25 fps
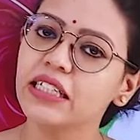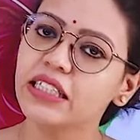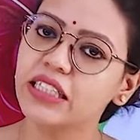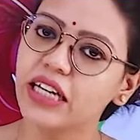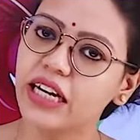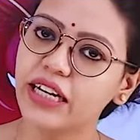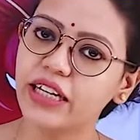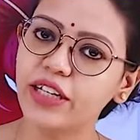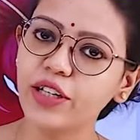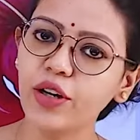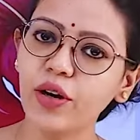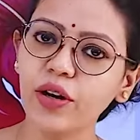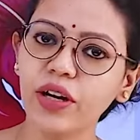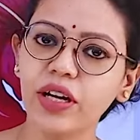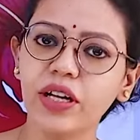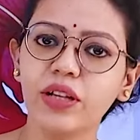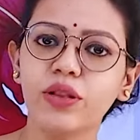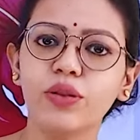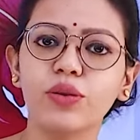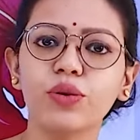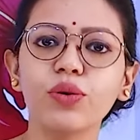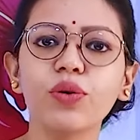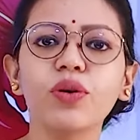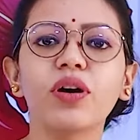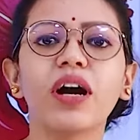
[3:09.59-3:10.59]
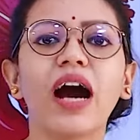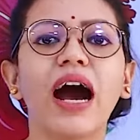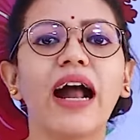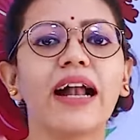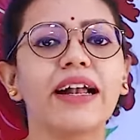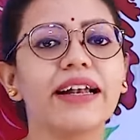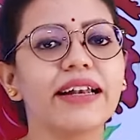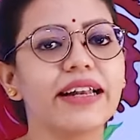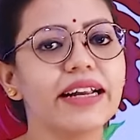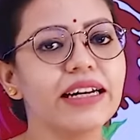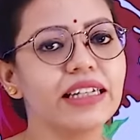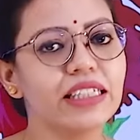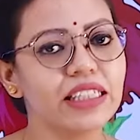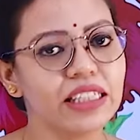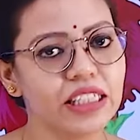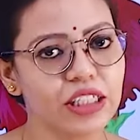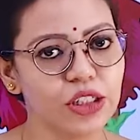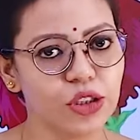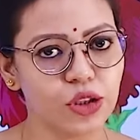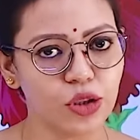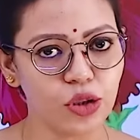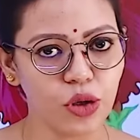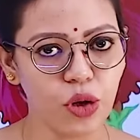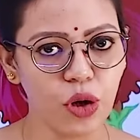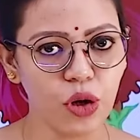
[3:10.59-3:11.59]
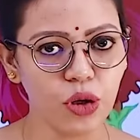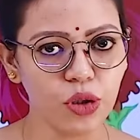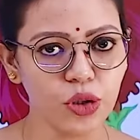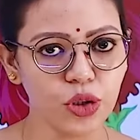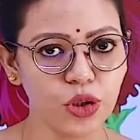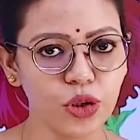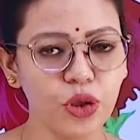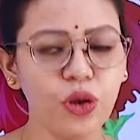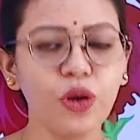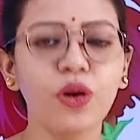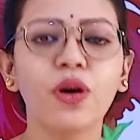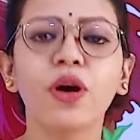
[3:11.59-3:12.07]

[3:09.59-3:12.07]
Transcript: সেটিও কিন্তু কাণ্ডের শীর্ষ অংশ